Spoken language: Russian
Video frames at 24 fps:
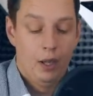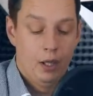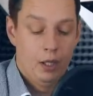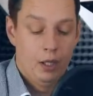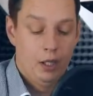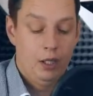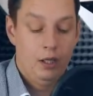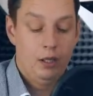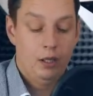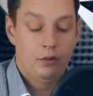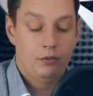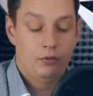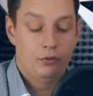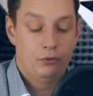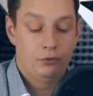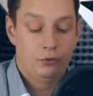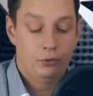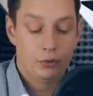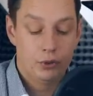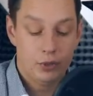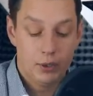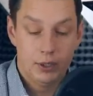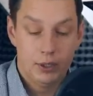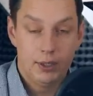И в
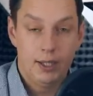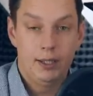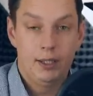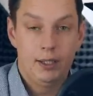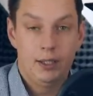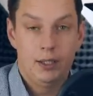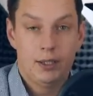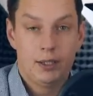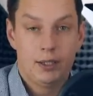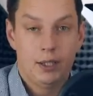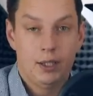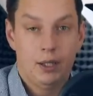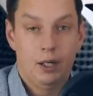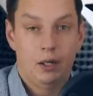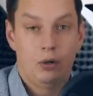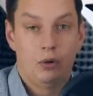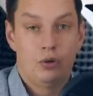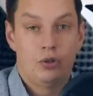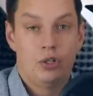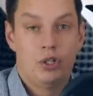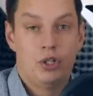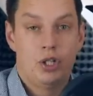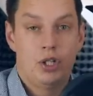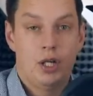функциональных языках
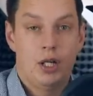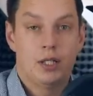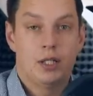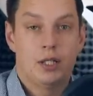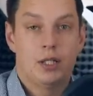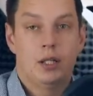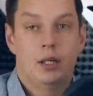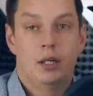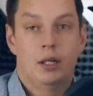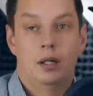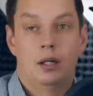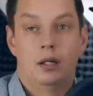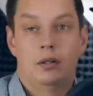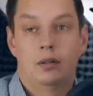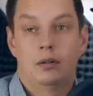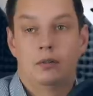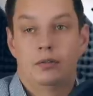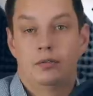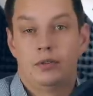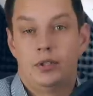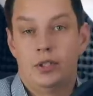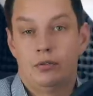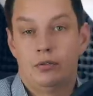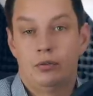очень часто
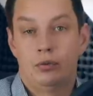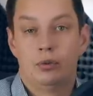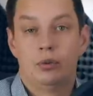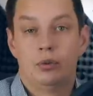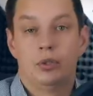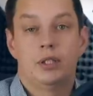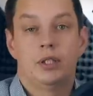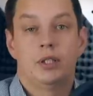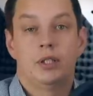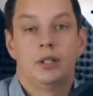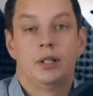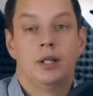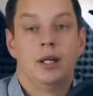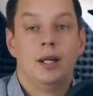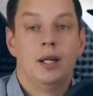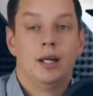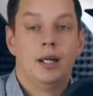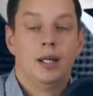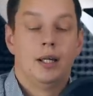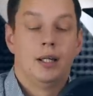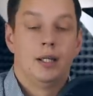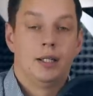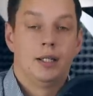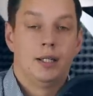все функции
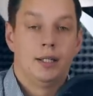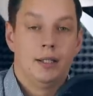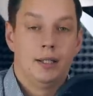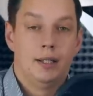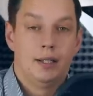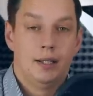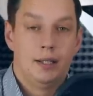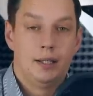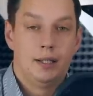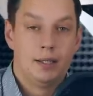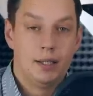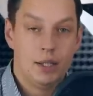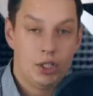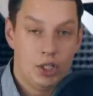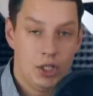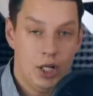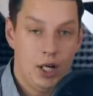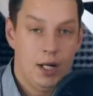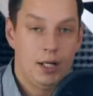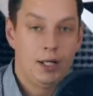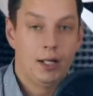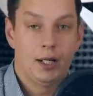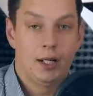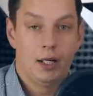
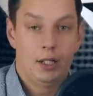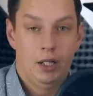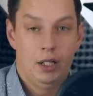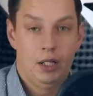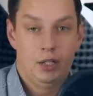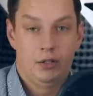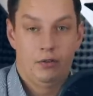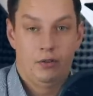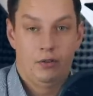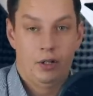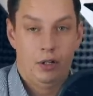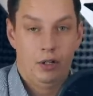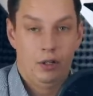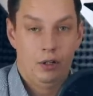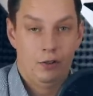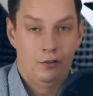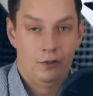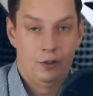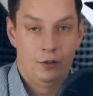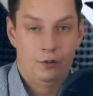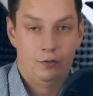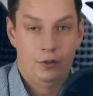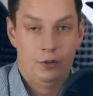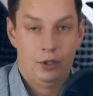изначально хранятся в
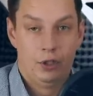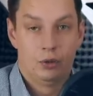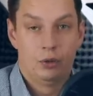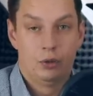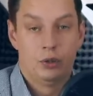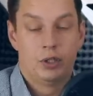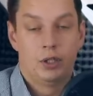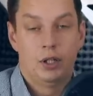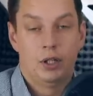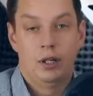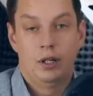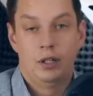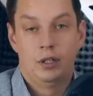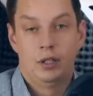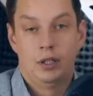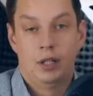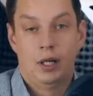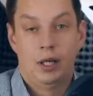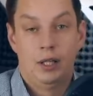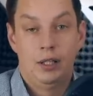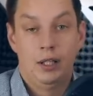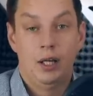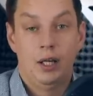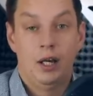карированном виде, то есть а,
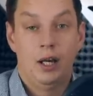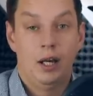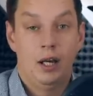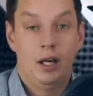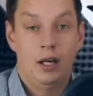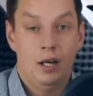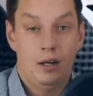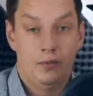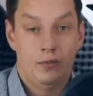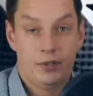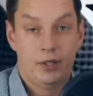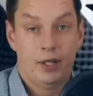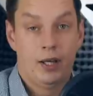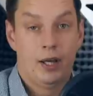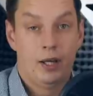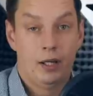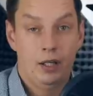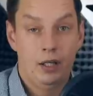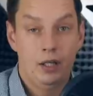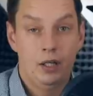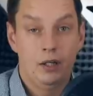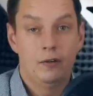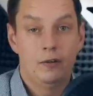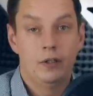они
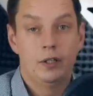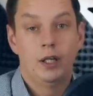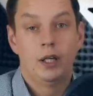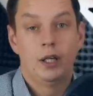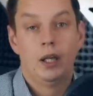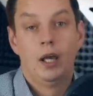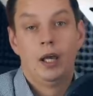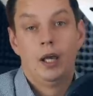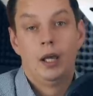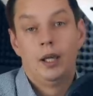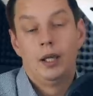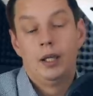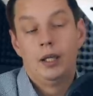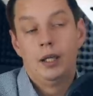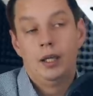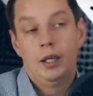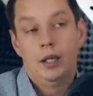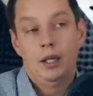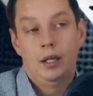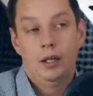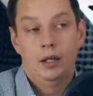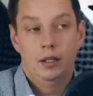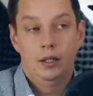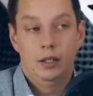автокарированы
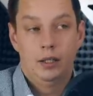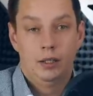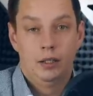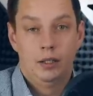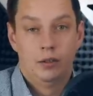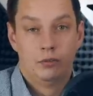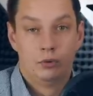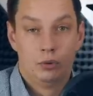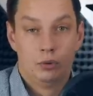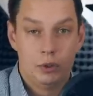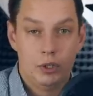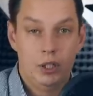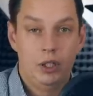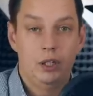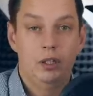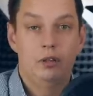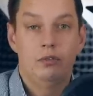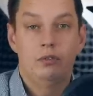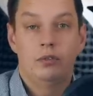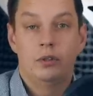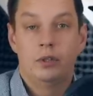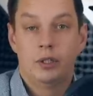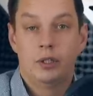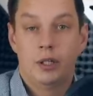и э, внутри
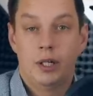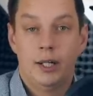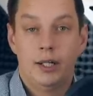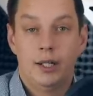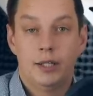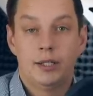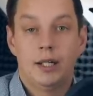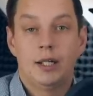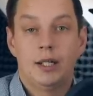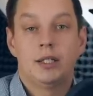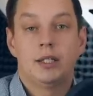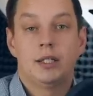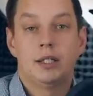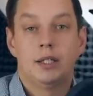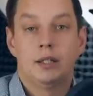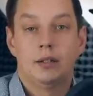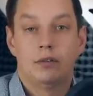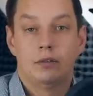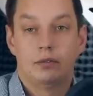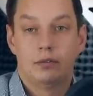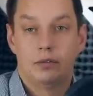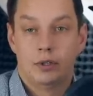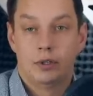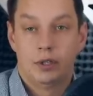в реализации
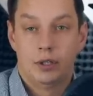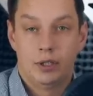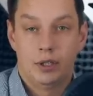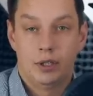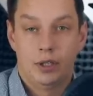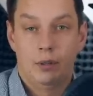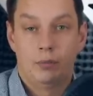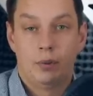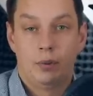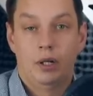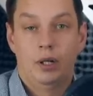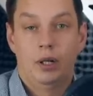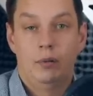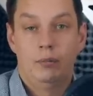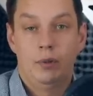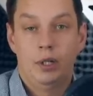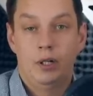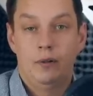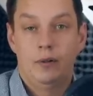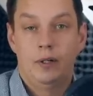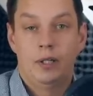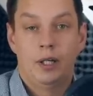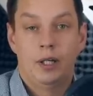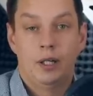в языке
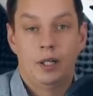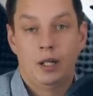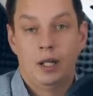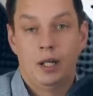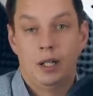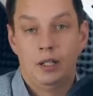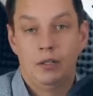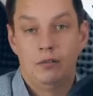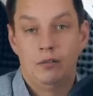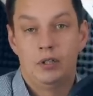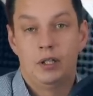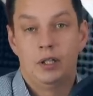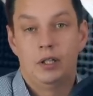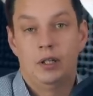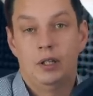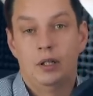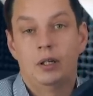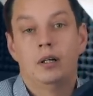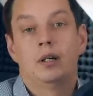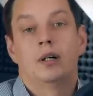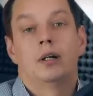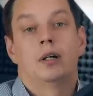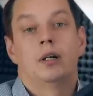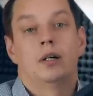программирования они
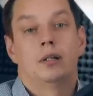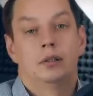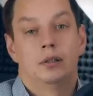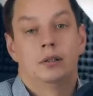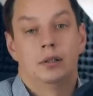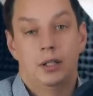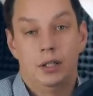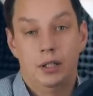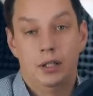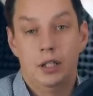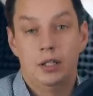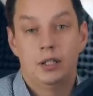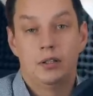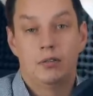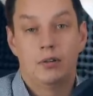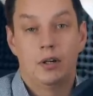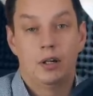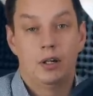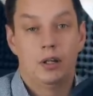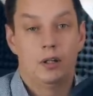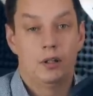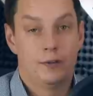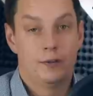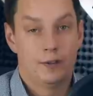все хранятся в
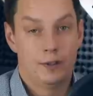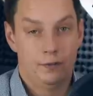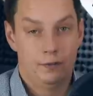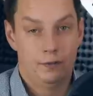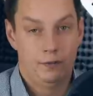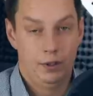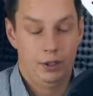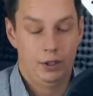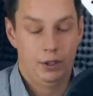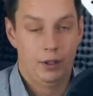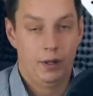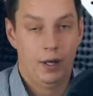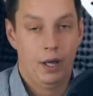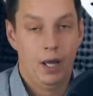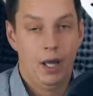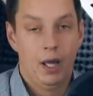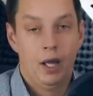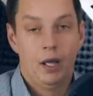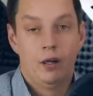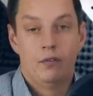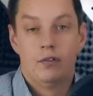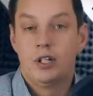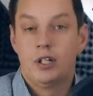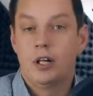коррированном виде.
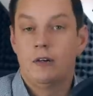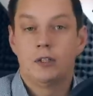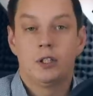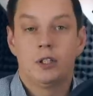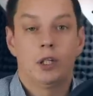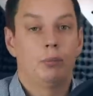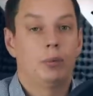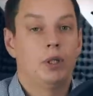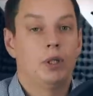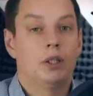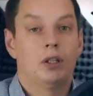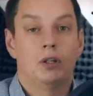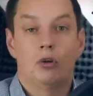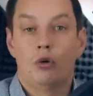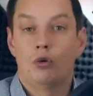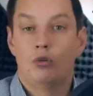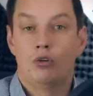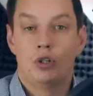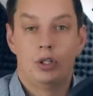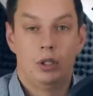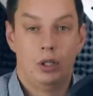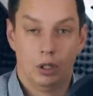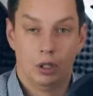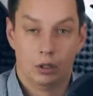В JavaScript такого
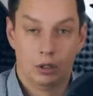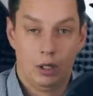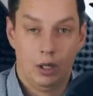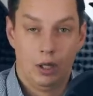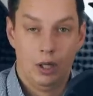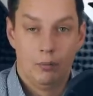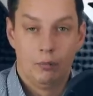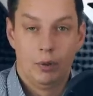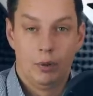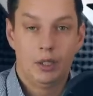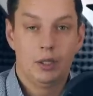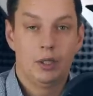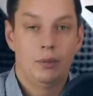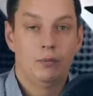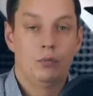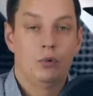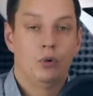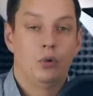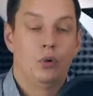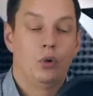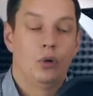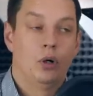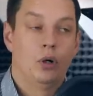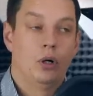нет.
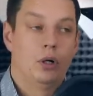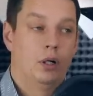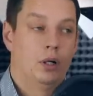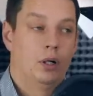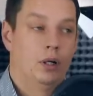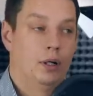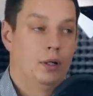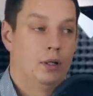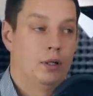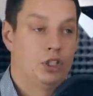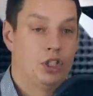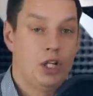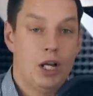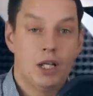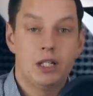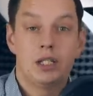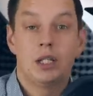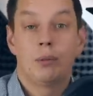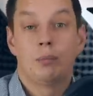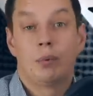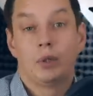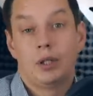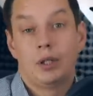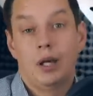Поэтому а,
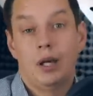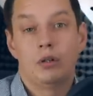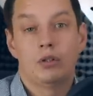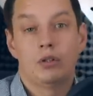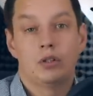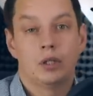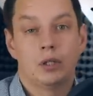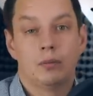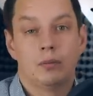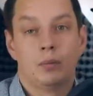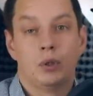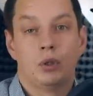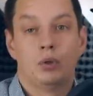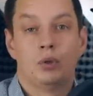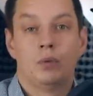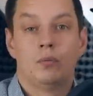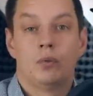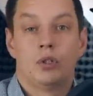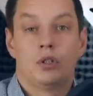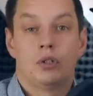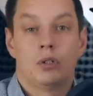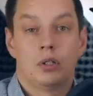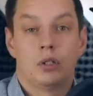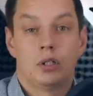часто пытаются
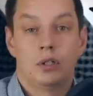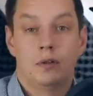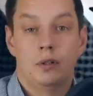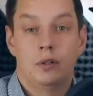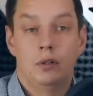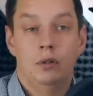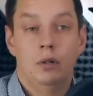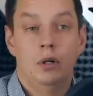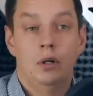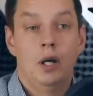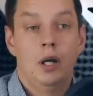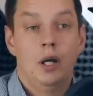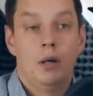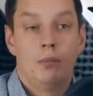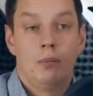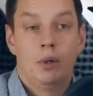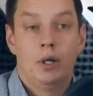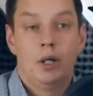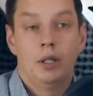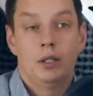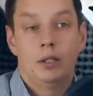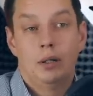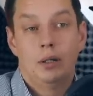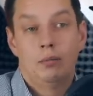придумать что-то свое, при
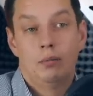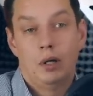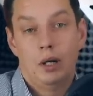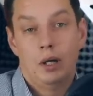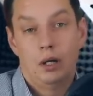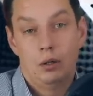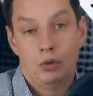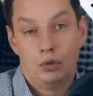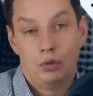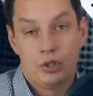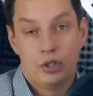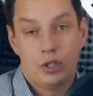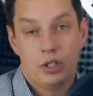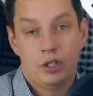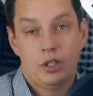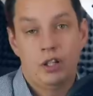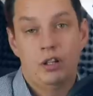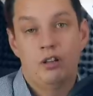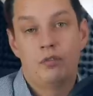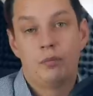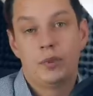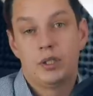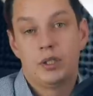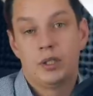этом, как я уже
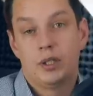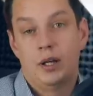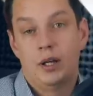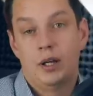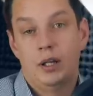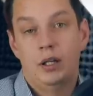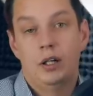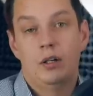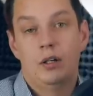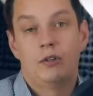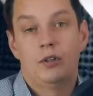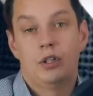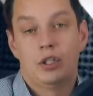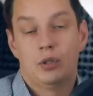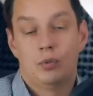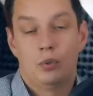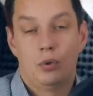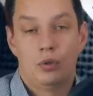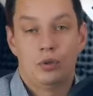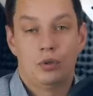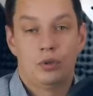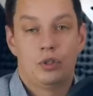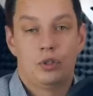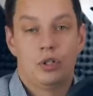сказал, вместо коррирования
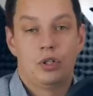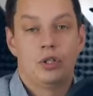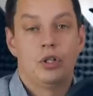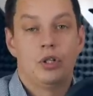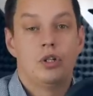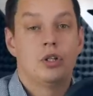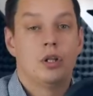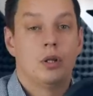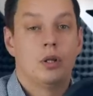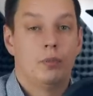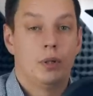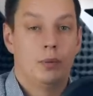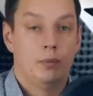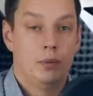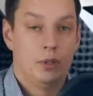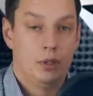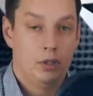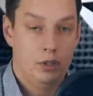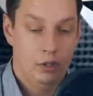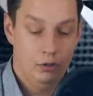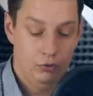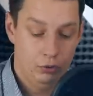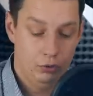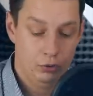используют частичное
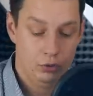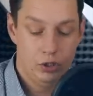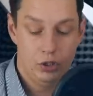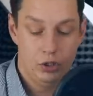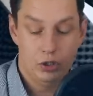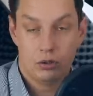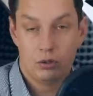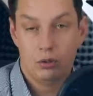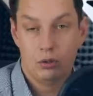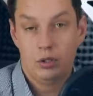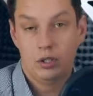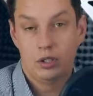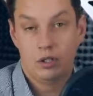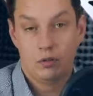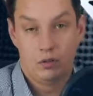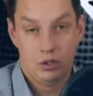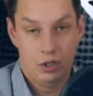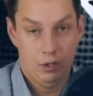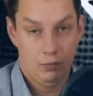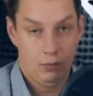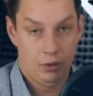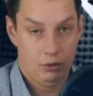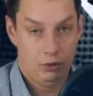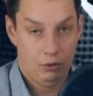применение функций, что не
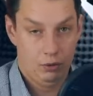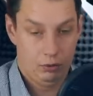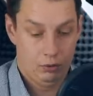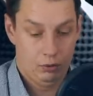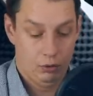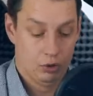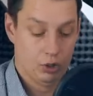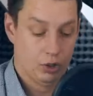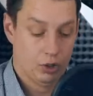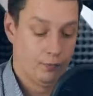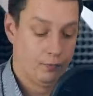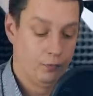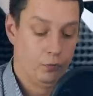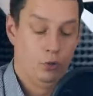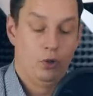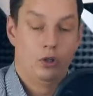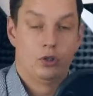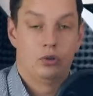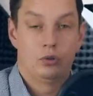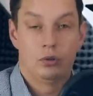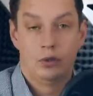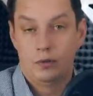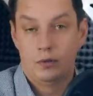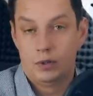совсем одно и то же. Ну и
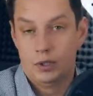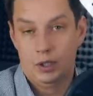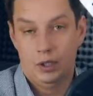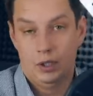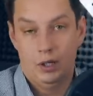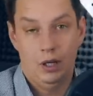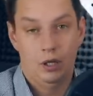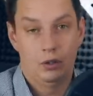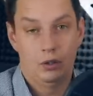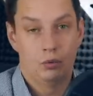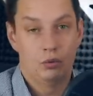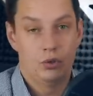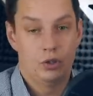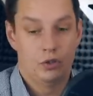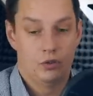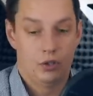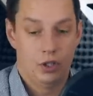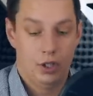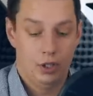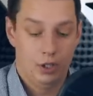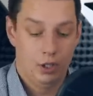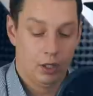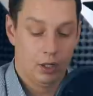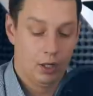отсюда возникает куча
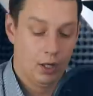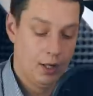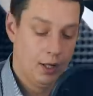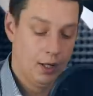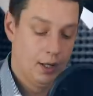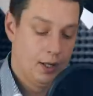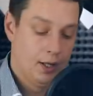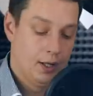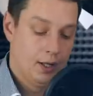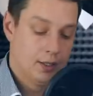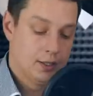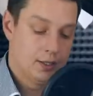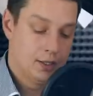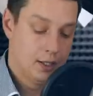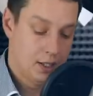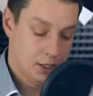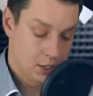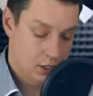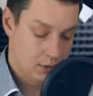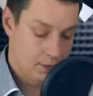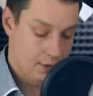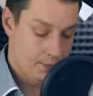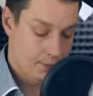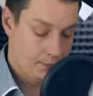всяких
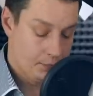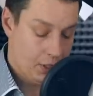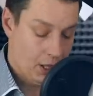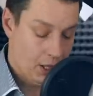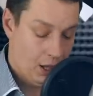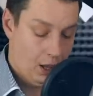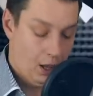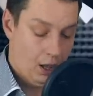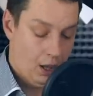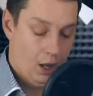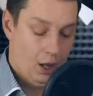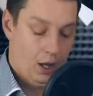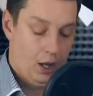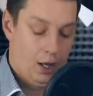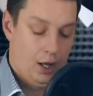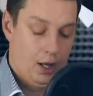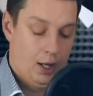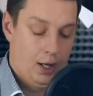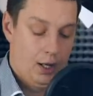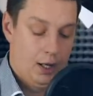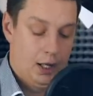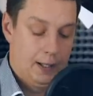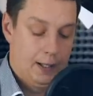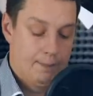следствий.
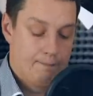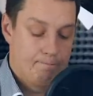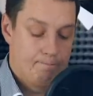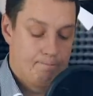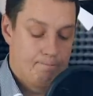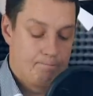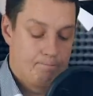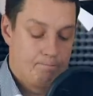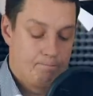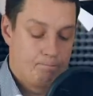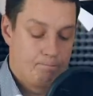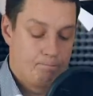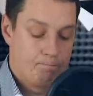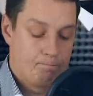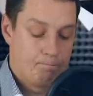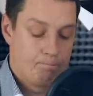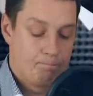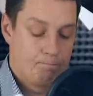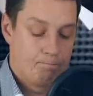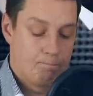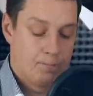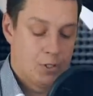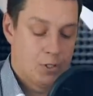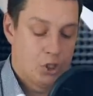А,
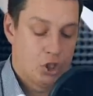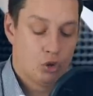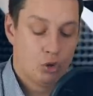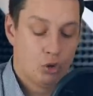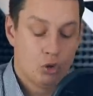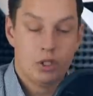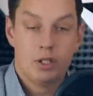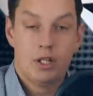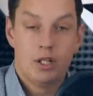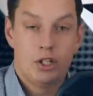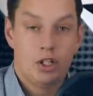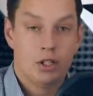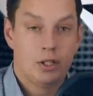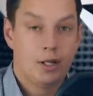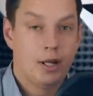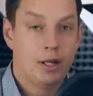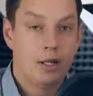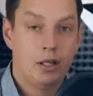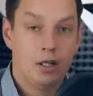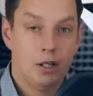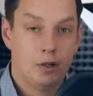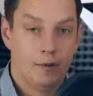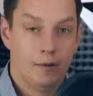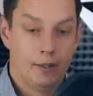что значит
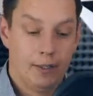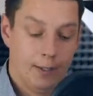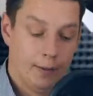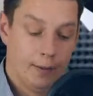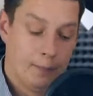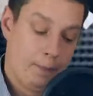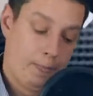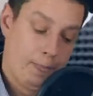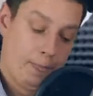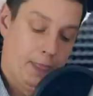коррирование?